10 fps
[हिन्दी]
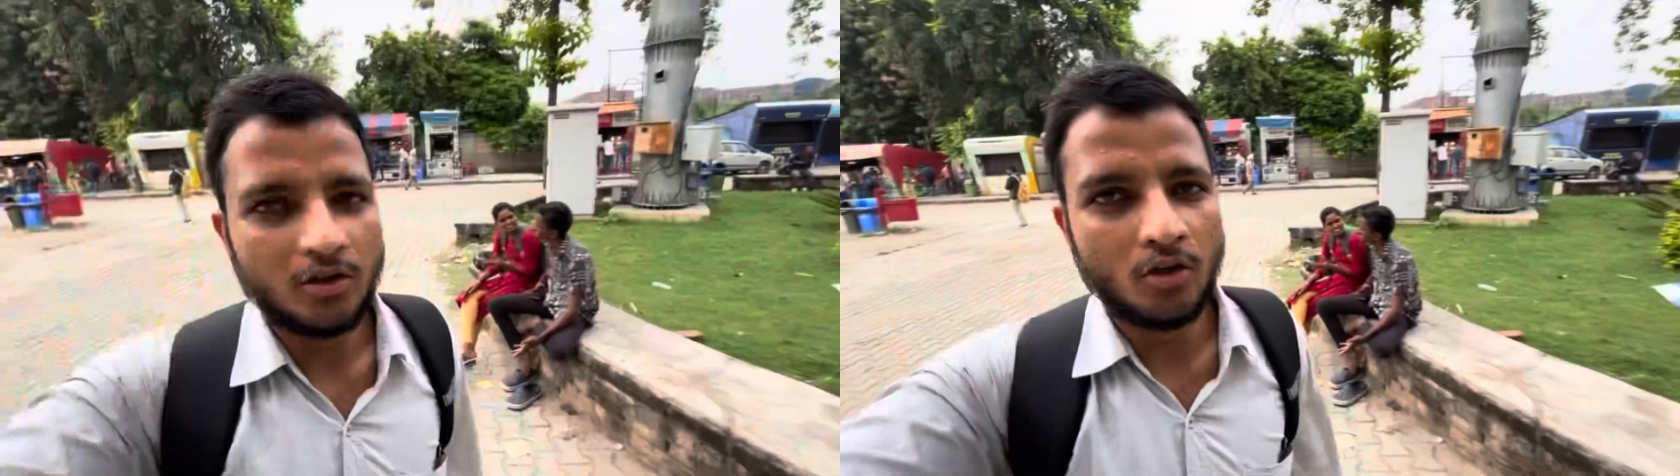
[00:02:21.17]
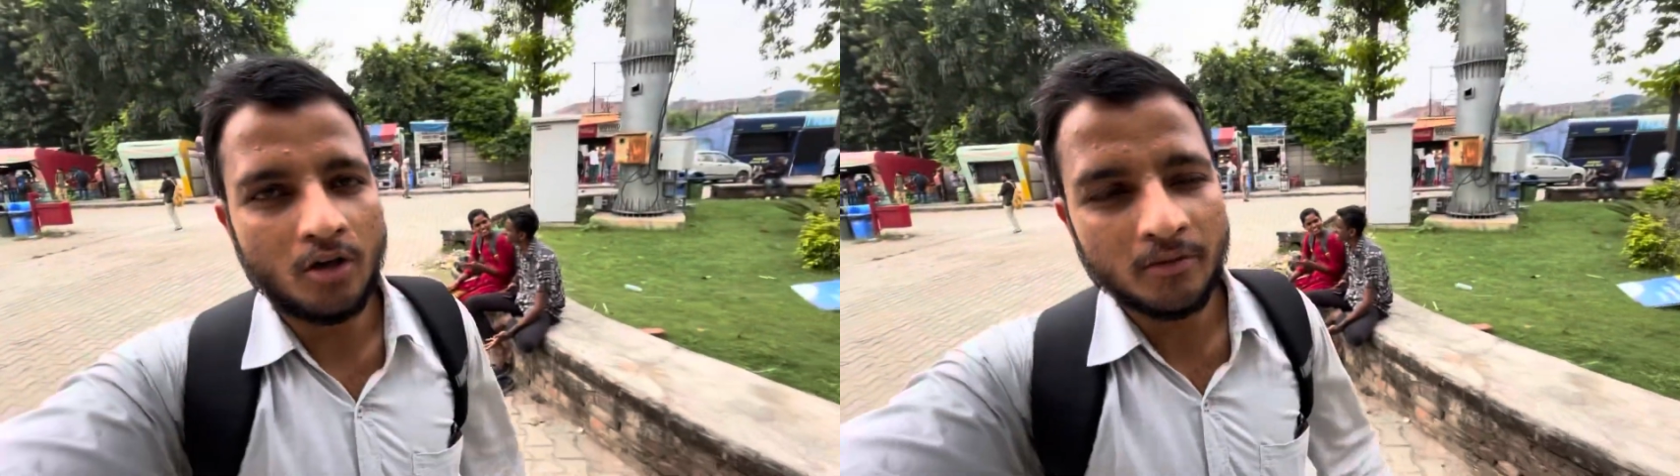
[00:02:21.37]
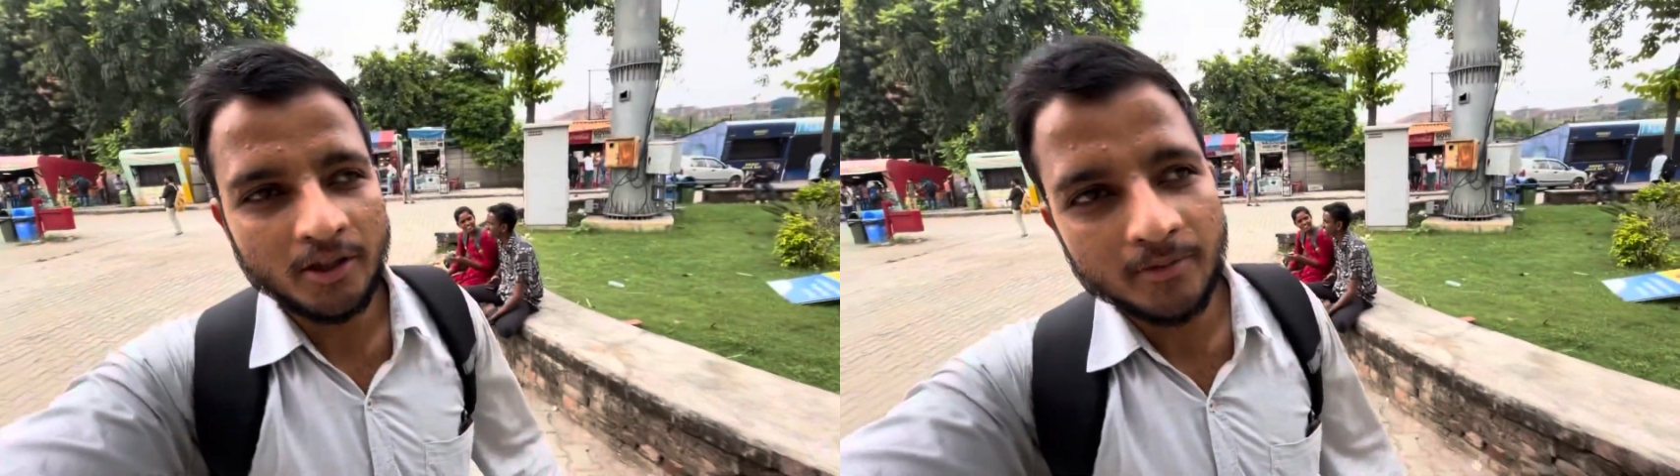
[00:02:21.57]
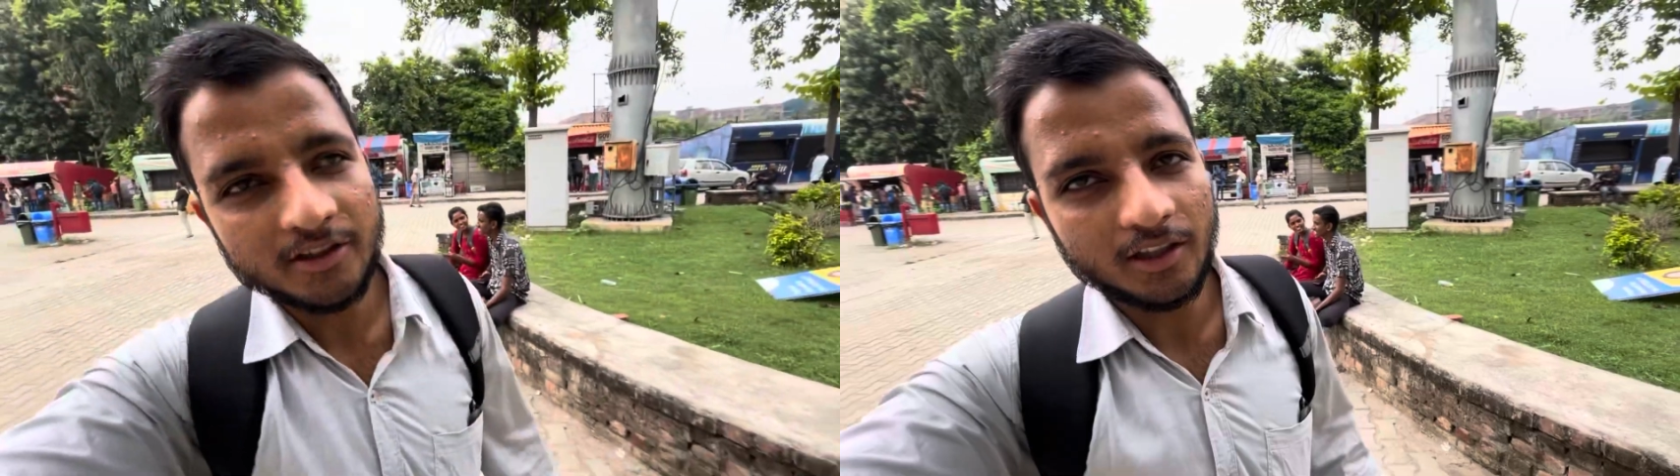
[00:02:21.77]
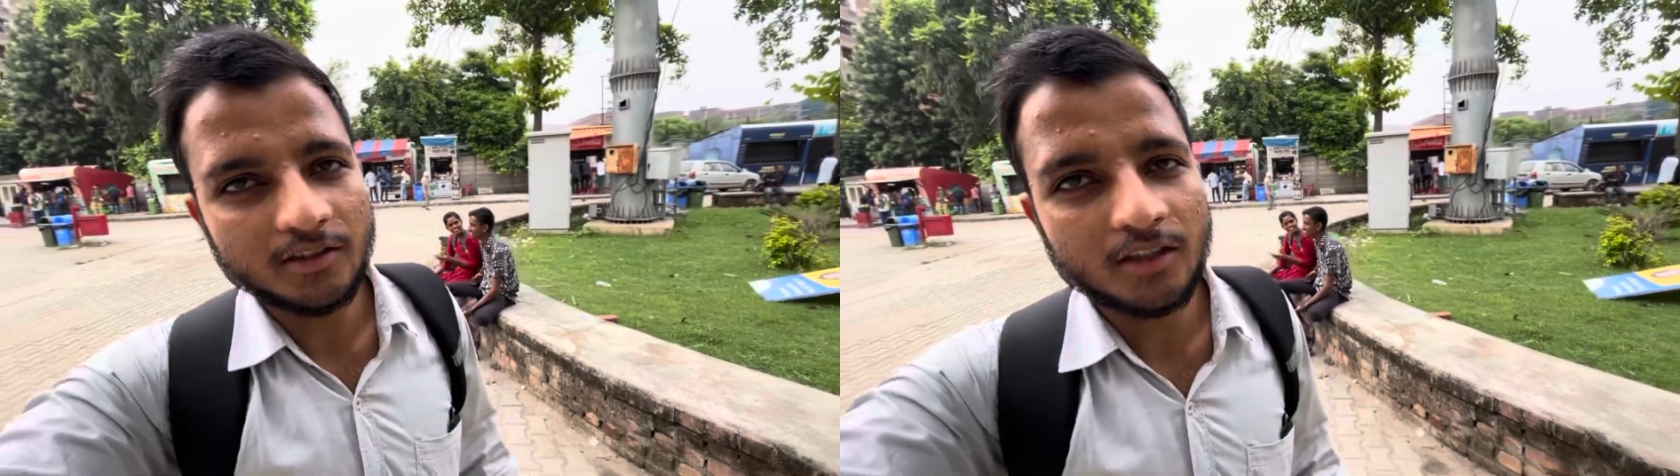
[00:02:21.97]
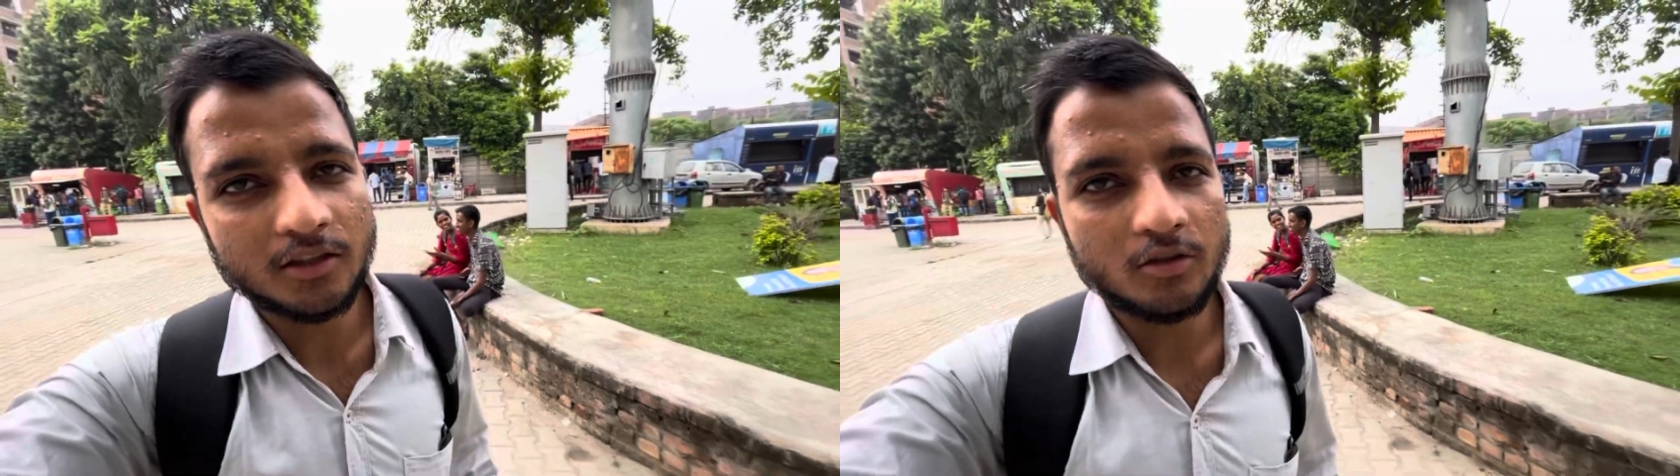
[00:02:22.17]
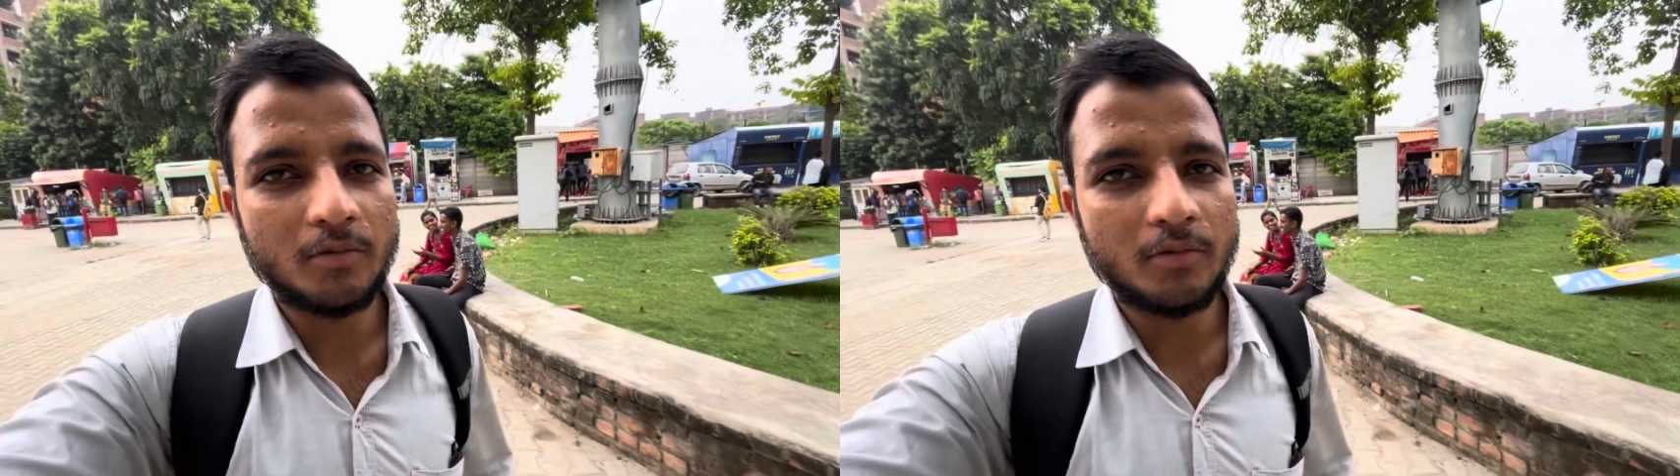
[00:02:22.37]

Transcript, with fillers: नॉर्मली मैं शांत रहता हूँ